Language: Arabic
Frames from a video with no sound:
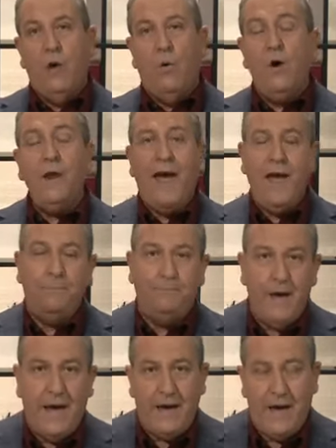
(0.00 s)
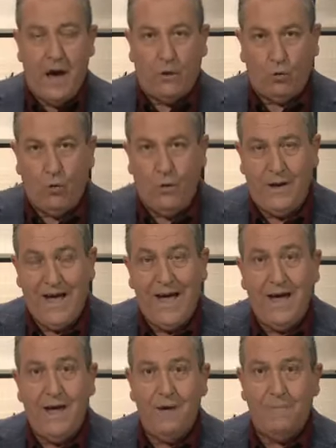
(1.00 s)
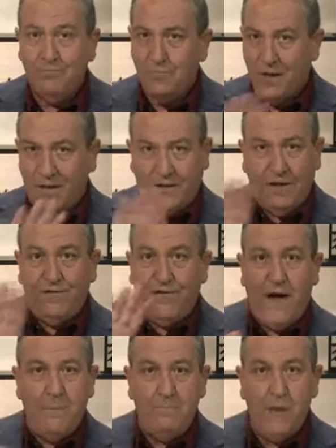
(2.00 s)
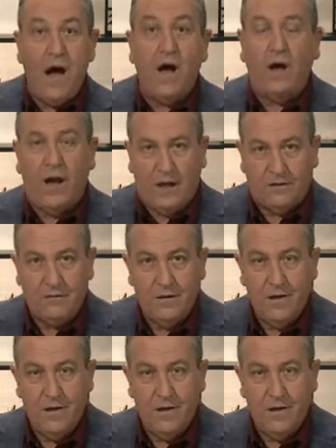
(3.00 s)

وهنا أحبائي أقول لا تفهم غلط